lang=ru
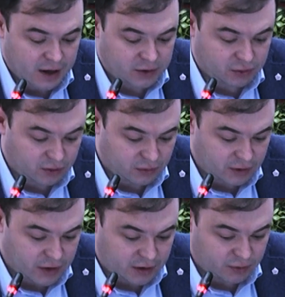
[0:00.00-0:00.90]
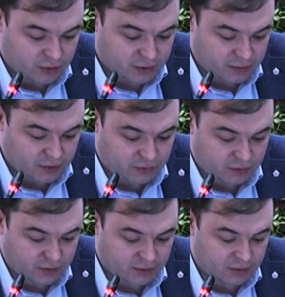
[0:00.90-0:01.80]
Исходными данными у нас были
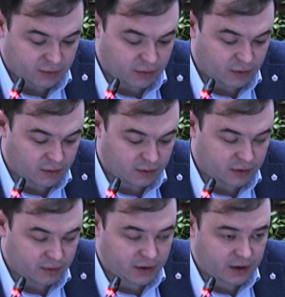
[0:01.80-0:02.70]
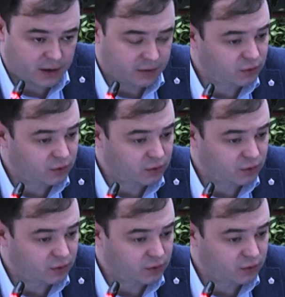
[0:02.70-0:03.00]
фондовые опубликованные материалы,